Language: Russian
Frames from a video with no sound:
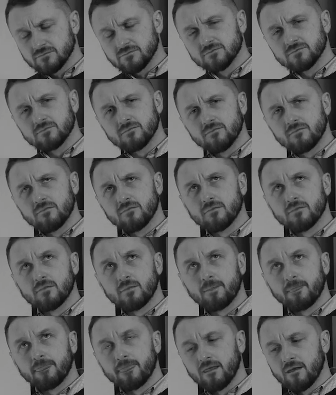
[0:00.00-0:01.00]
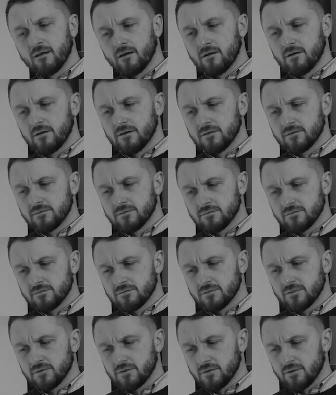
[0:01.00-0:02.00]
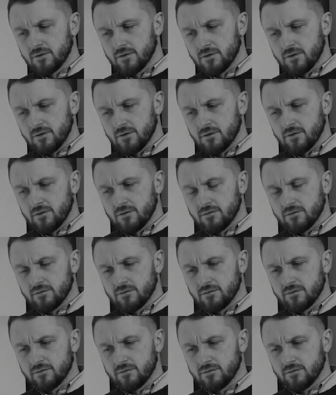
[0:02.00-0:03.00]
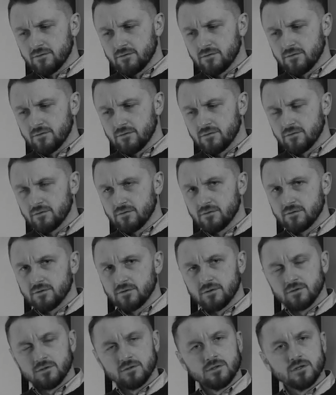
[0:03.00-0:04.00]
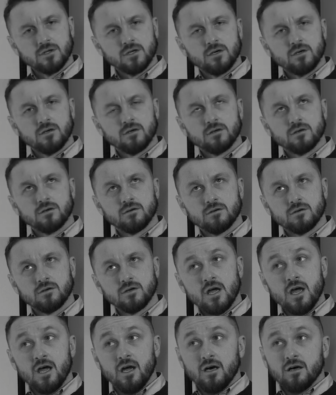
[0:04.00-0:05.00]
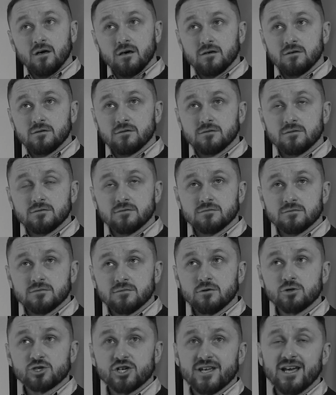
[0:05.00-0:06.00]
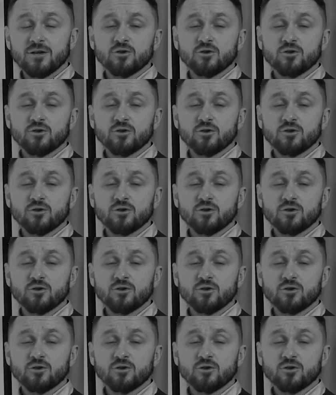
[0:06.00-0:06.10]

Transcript: Коммунальные службы не убирают улицы, поэтому решено не убирать улицы, а просто научить людей правильно ходить по ним. Ну, Слушай, падать.